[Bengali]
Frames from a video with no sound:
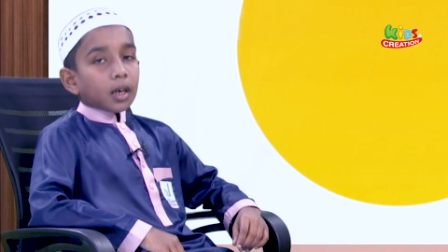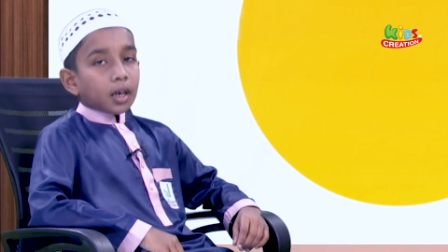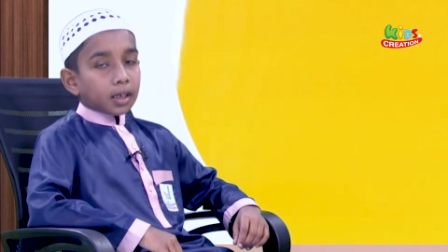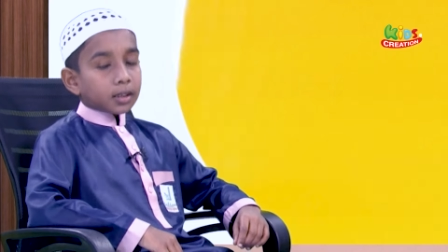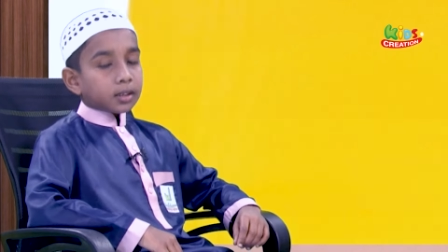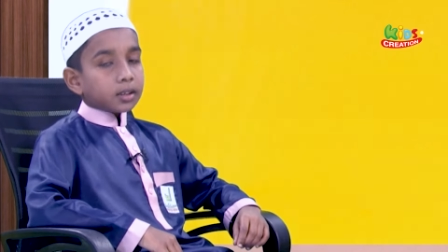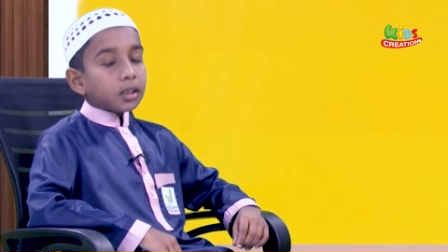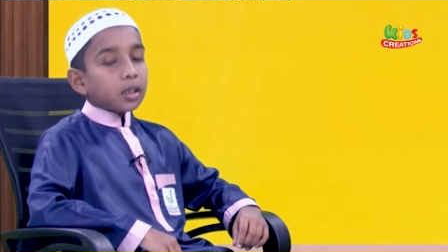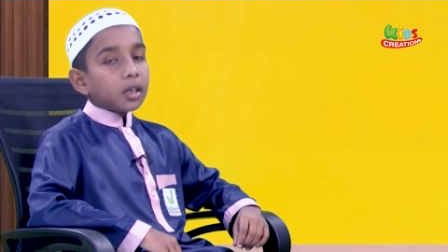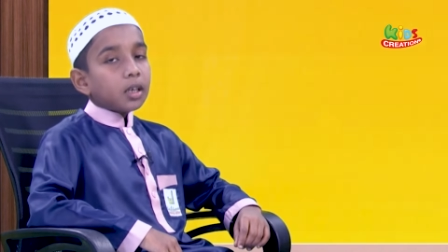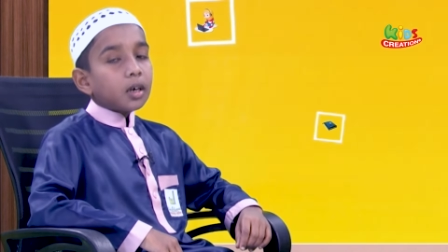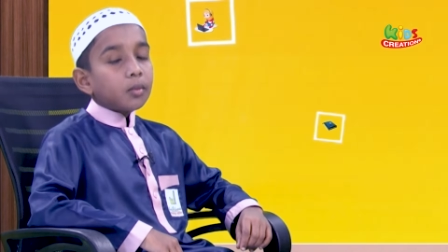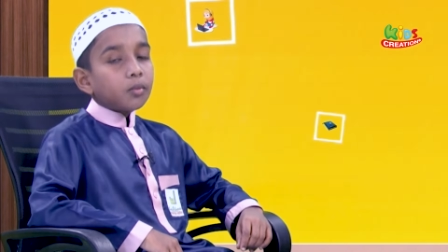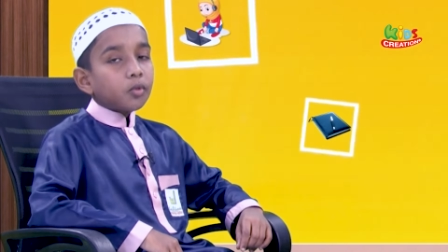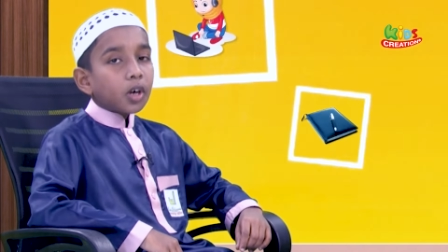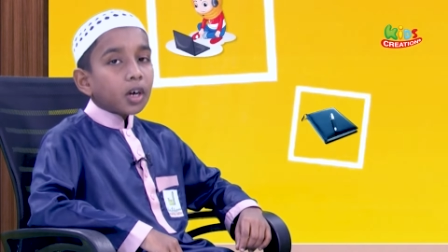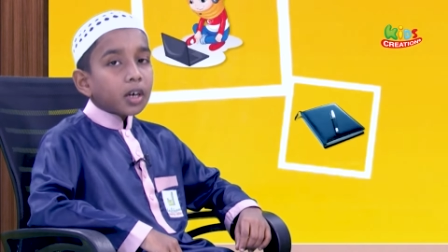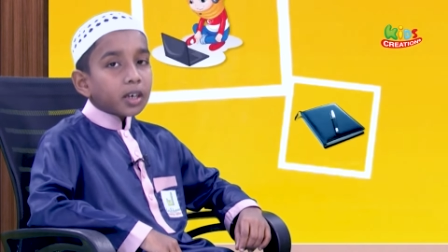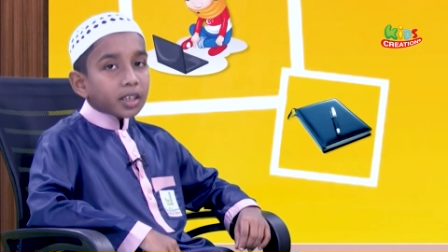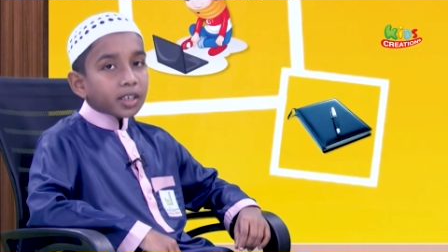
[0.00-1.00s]
আসসালামু
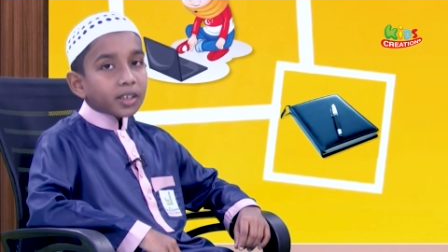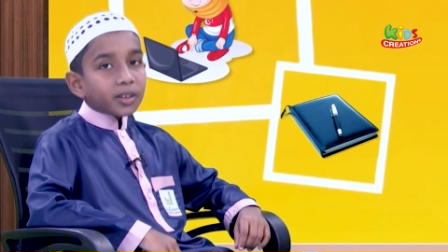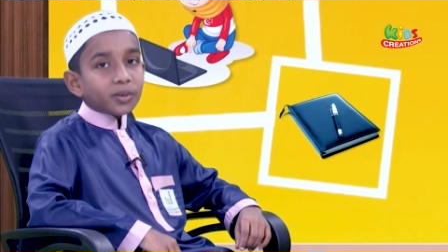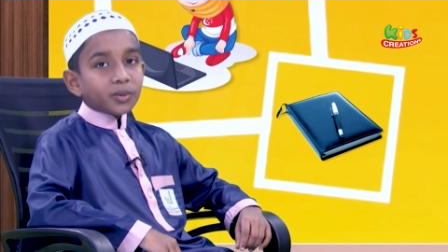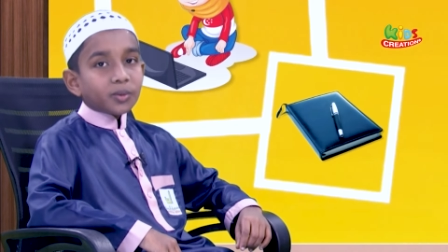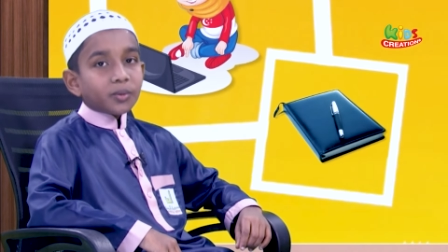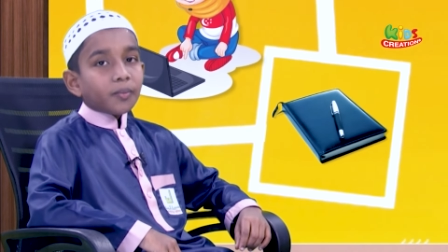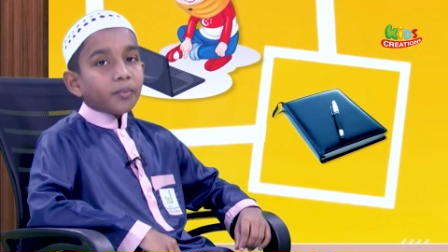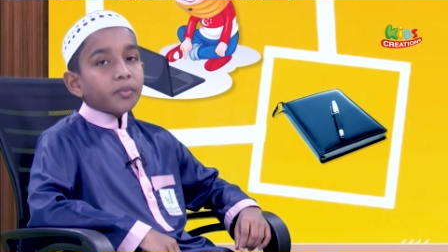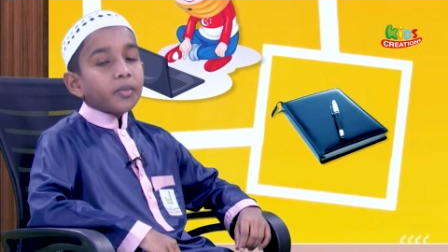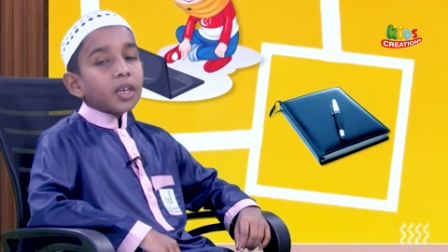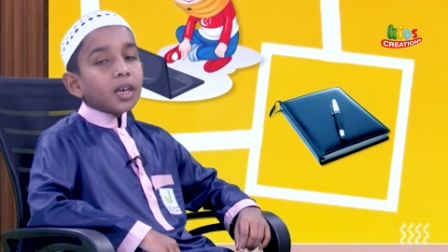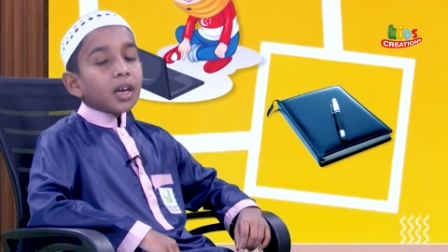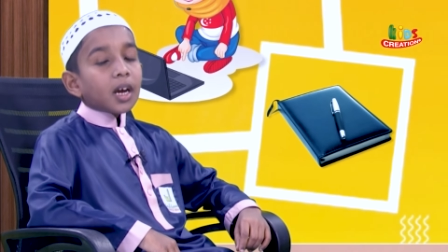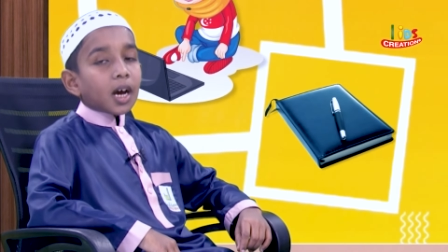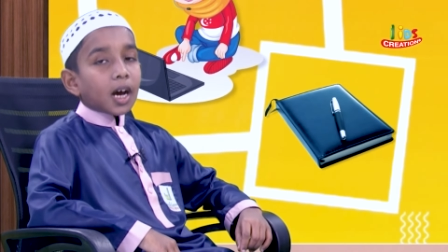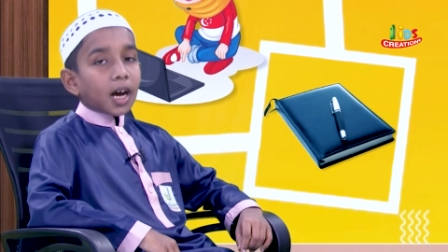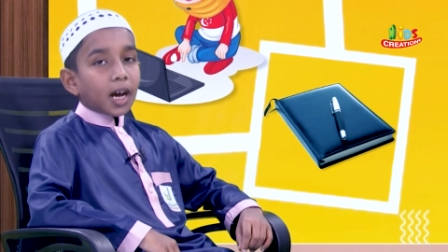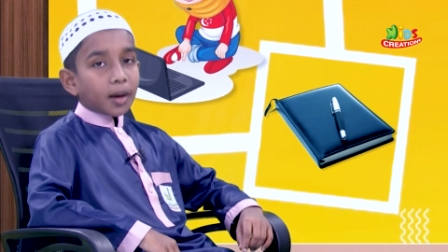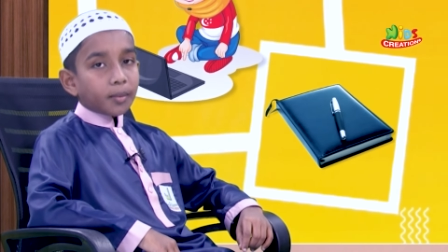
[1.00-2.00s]
আলাইকুম
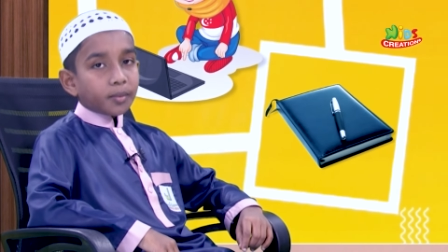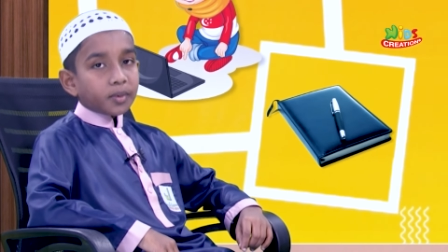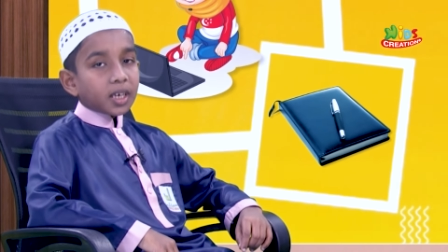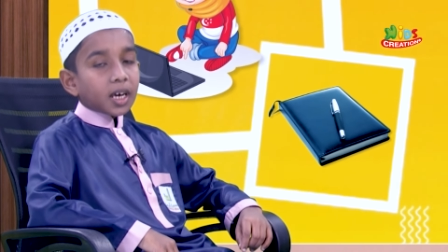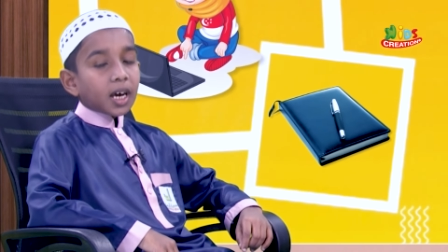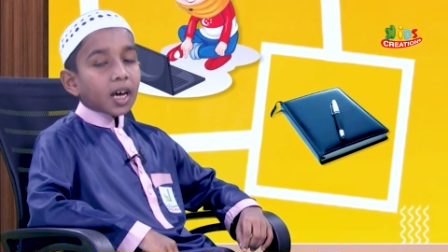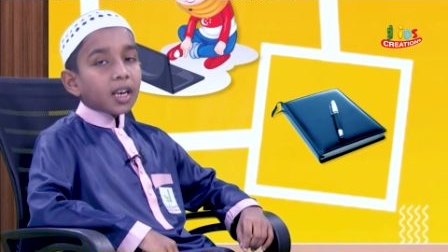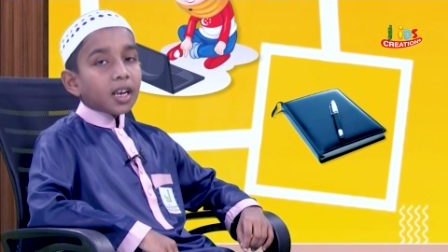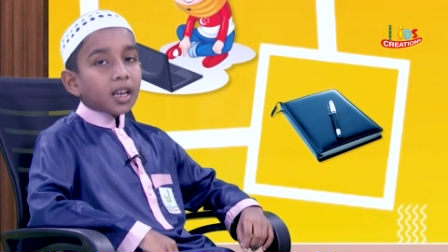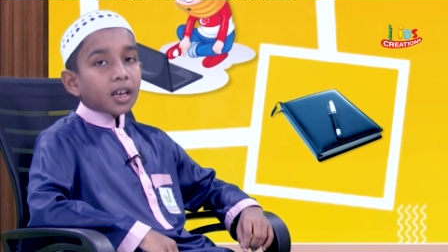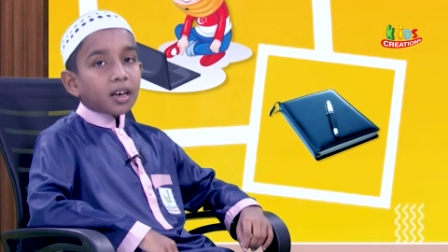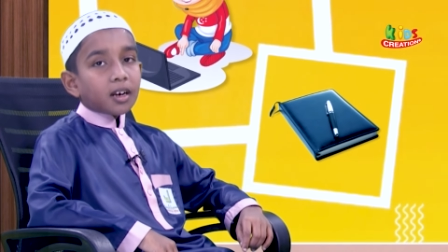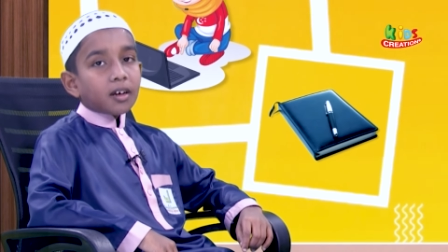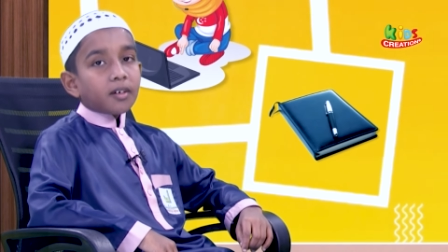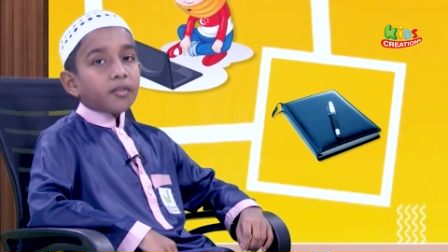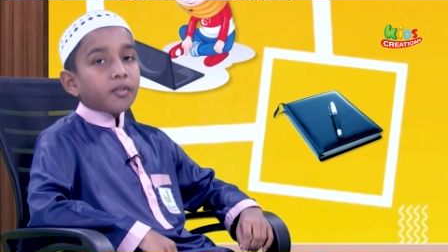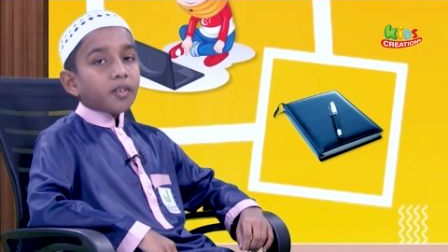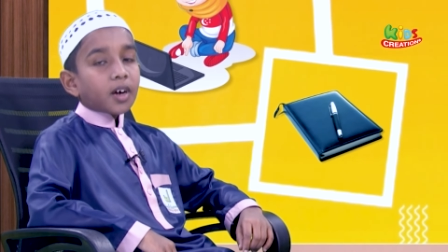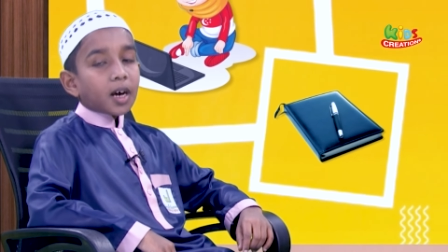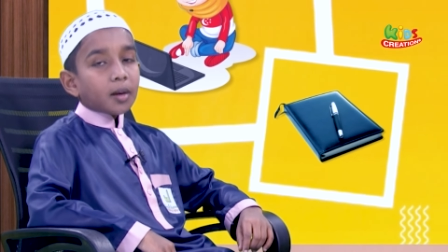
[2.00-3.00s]
আমি আল আরাফ
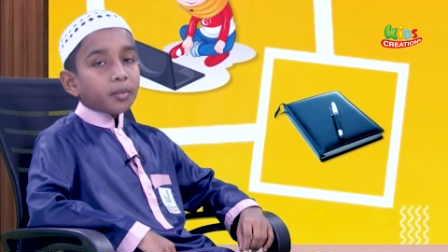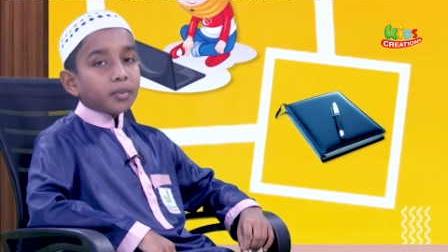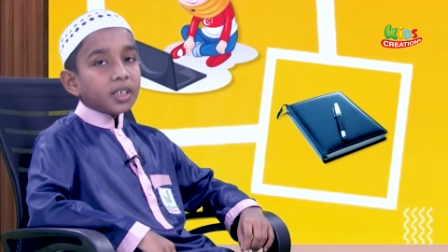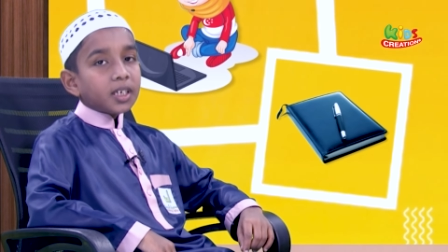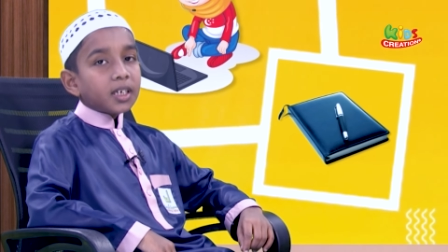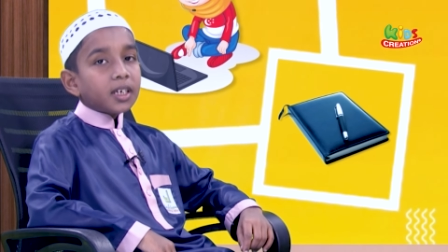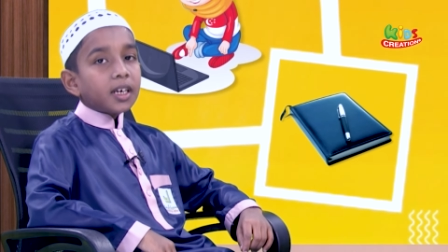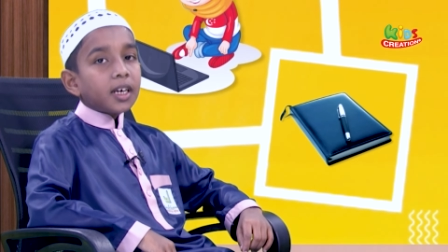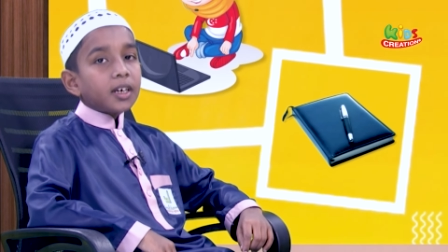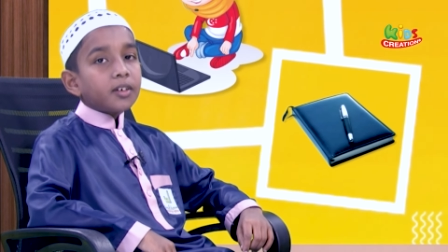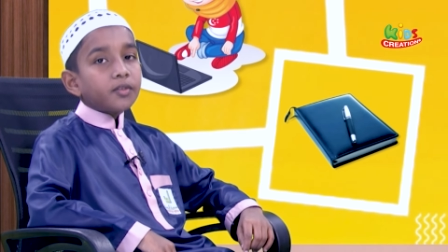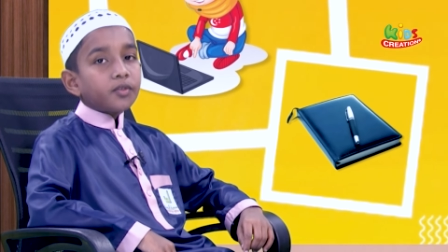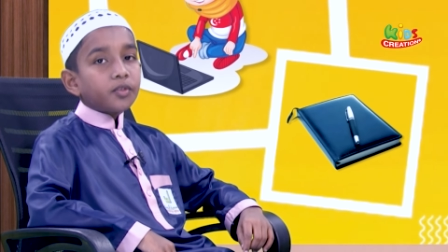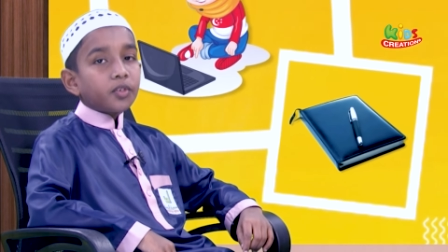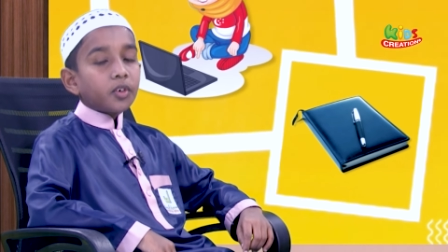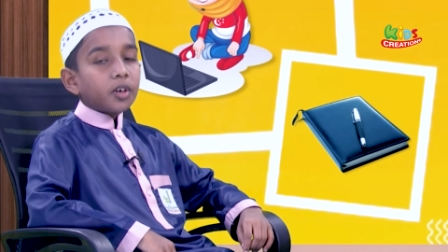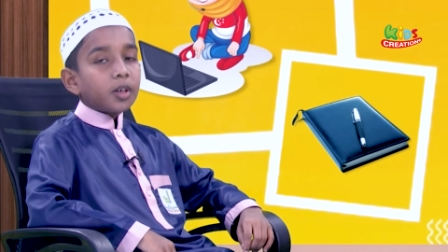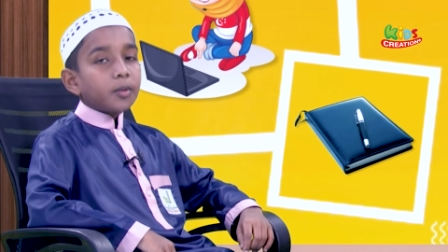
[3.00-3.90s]
আমি গ্রেড ফোরে